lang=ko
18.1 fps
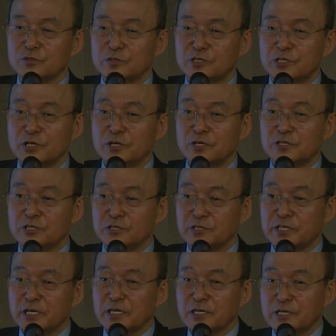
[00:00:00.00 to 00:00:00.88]
청일
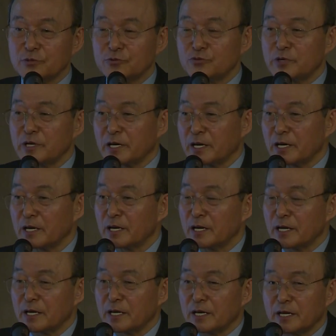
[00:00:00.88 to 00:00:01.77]
전쟁 이후에
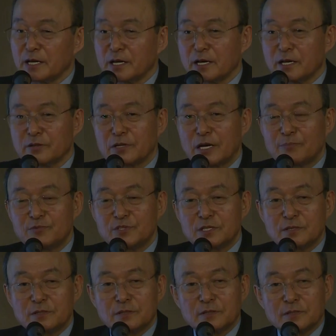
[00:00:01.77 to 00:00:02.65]

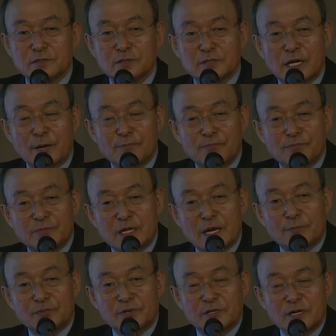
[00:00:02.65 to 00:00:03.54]
남진 남
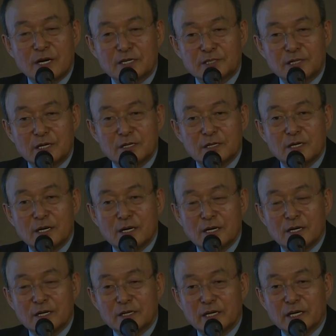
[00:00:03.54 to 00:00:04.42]
남경 학살에
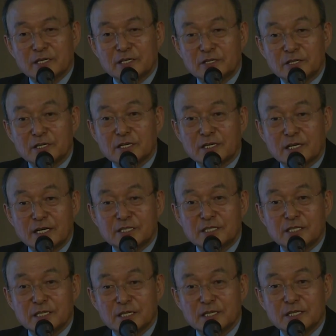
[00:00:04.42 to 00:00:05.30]

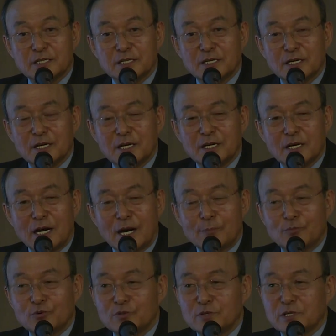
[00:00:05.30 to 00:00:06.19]
이르기까지
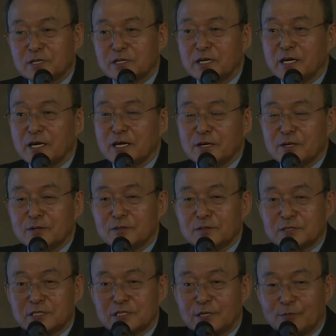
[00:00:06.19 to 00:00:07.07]
한 번 이렇게
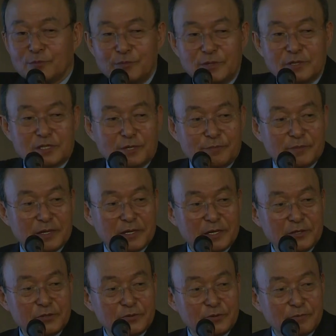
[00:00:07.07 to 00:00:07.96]
잡아먹었단
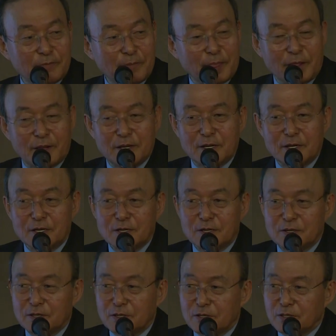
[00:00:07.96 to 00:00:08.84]
말이에요.
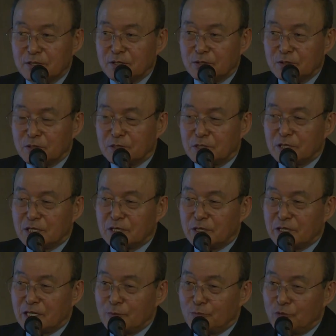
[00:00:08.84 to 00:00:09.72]

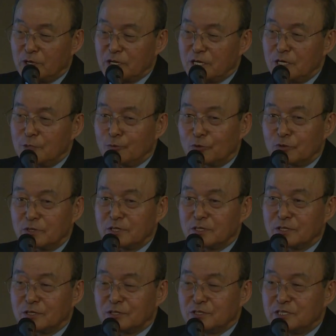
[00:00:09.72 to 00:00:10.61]
그렇기 때문에
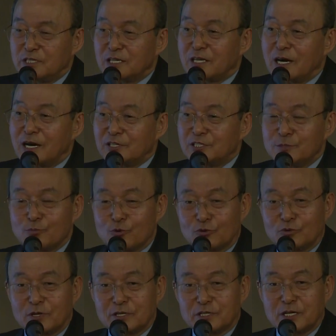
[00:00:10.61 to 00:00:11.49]
일본은 언제 당할지
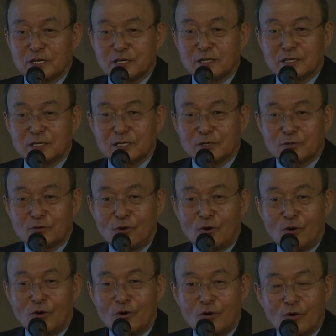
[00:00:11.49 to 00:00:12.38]
모른다는 생각이
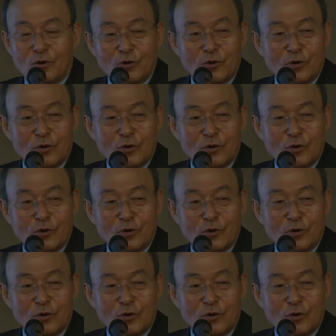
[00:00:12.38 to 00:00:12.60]
있고